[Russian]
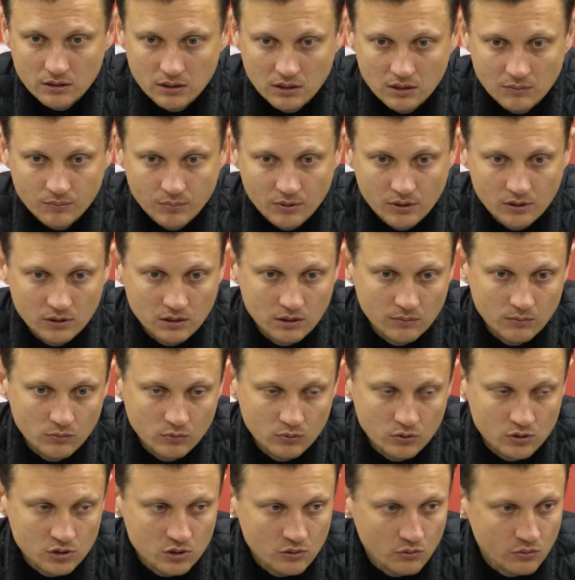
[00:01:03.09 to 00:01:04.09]
Да?
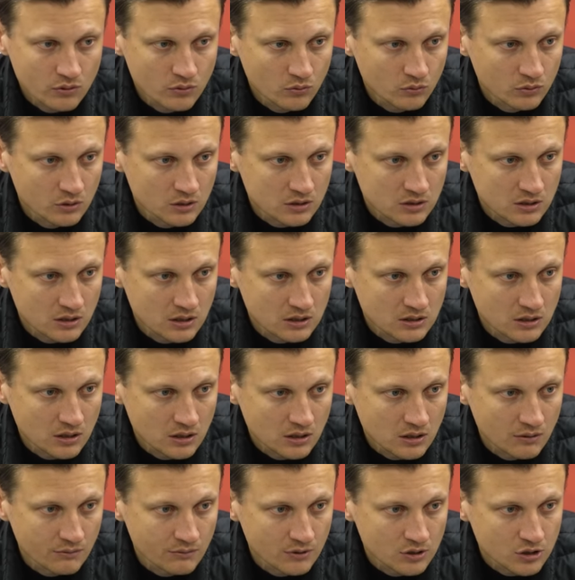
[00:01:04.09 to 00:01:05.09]
Поэтому на сегодня у нас есть
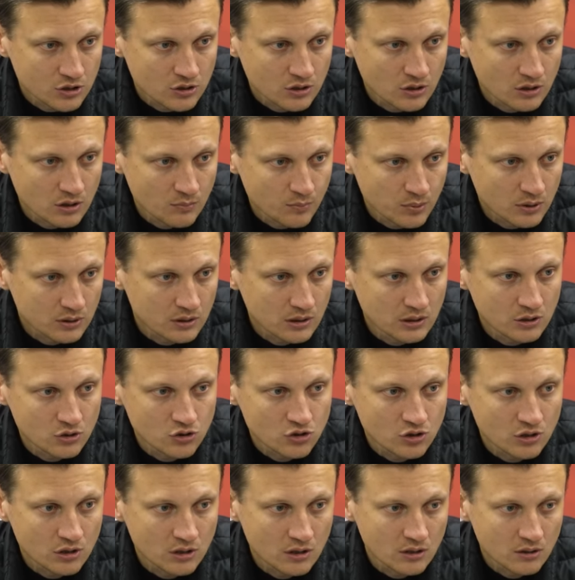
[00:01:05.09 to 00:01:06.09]
ярко выраженные
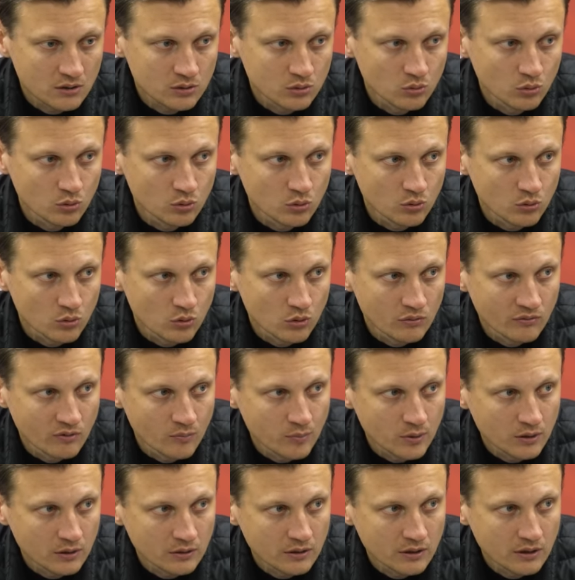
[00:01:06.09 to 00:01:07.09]
нападающие, а кто эту роль
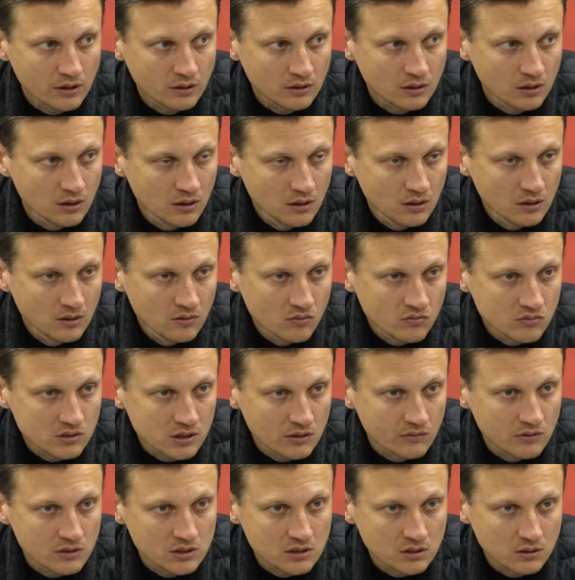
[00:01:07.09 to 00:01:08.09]
выполняет,
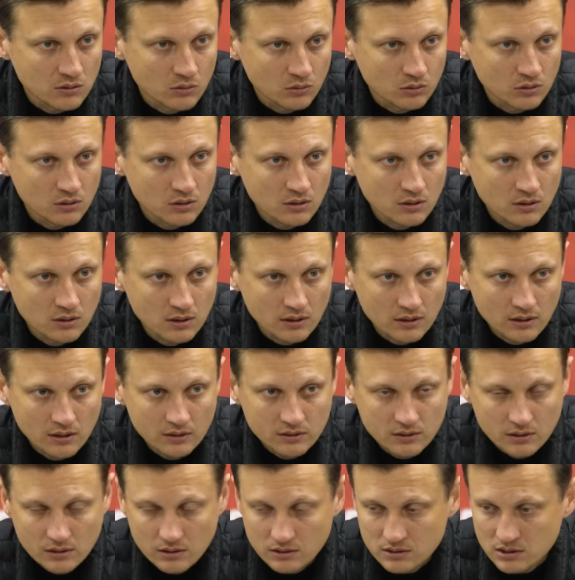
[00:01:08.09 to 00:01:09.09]
зависит от
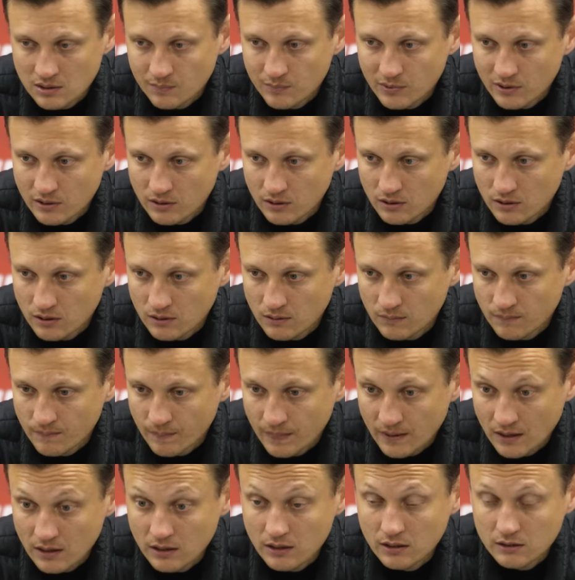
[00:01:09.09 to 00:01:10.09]
характера соперника,
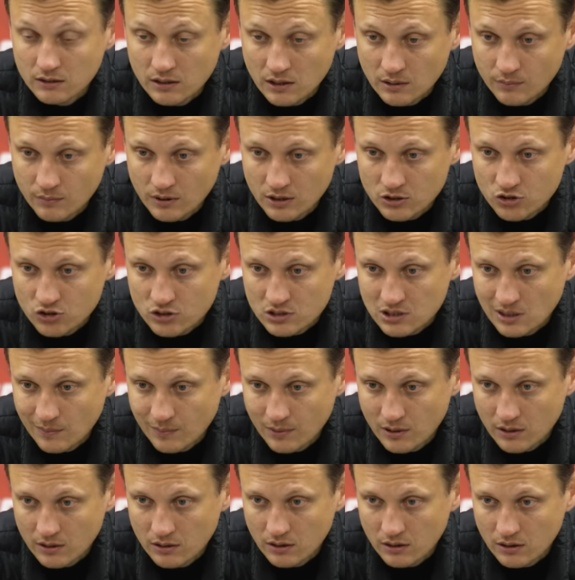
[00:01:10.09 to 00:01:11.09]
характера матча
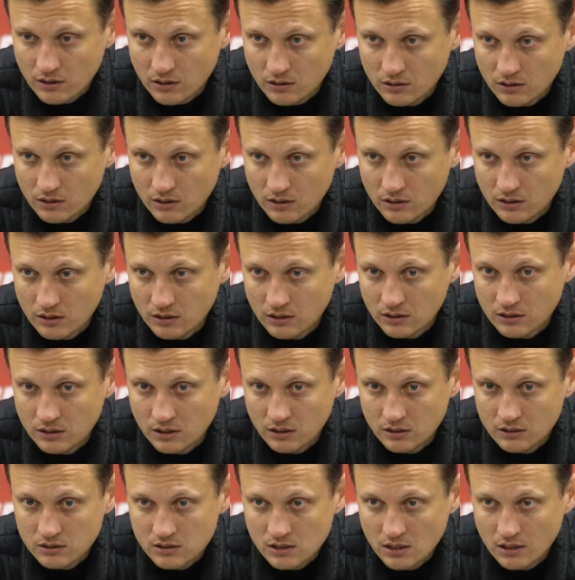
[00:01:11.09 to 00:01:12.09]
соперника да, и
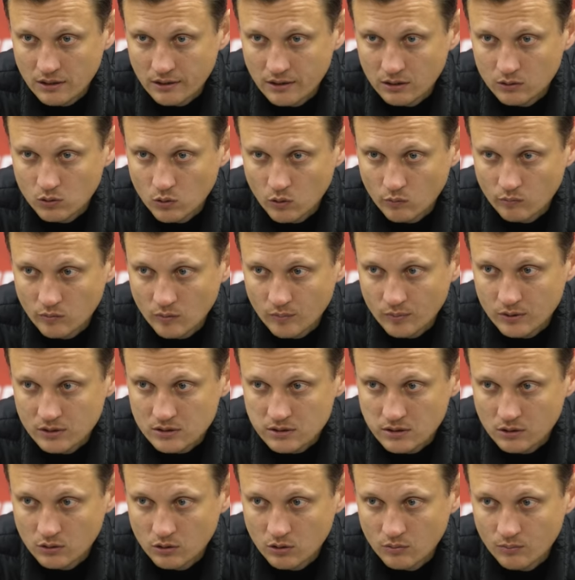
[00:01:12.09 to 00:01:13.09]
те цели, которые мы
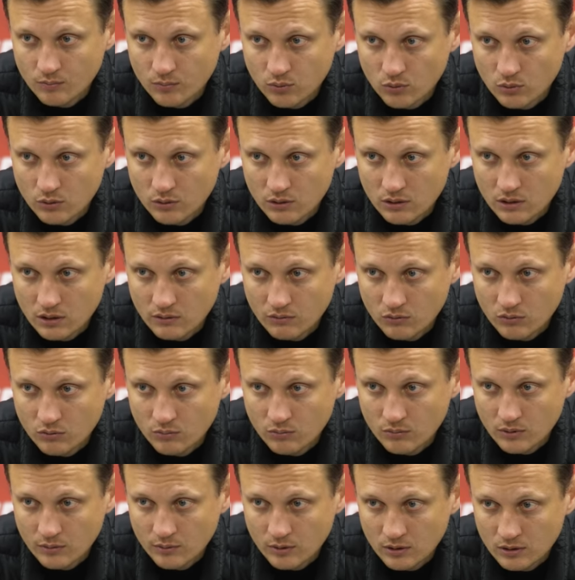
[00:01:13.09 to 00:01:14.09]
преследуем по игровому
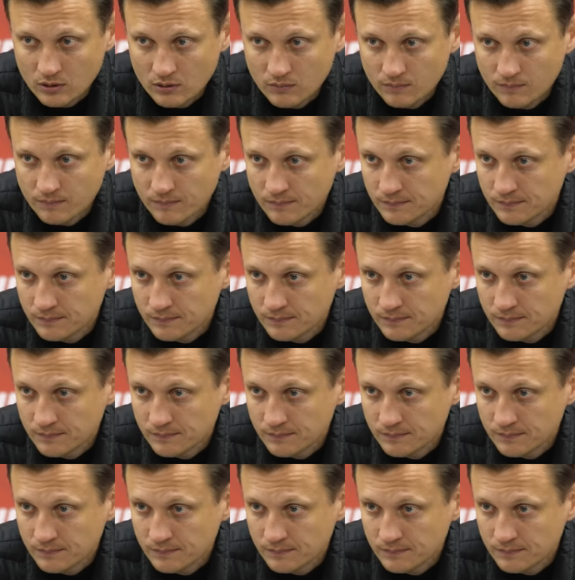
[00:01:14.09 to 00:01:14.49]
моменту.